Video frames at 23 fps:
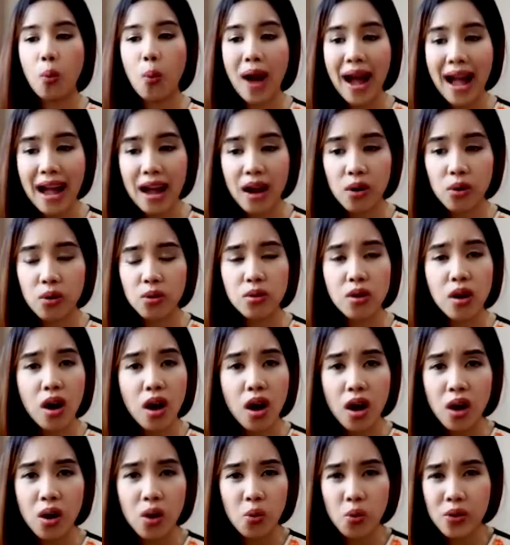Wow,
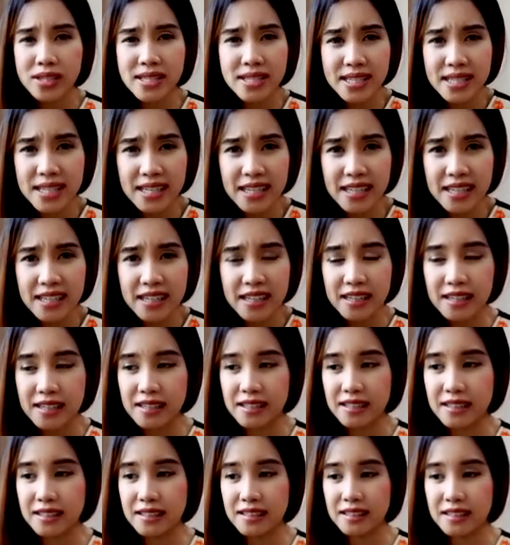what city?
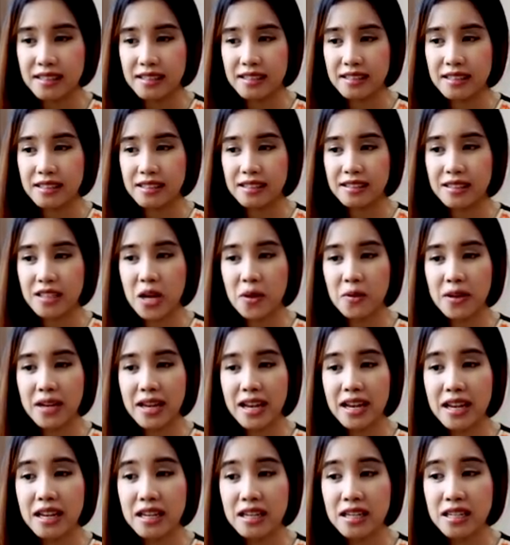ตอบว่า
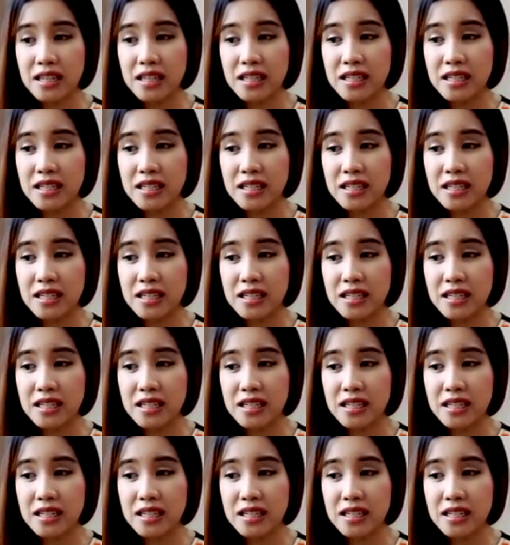ไงคะ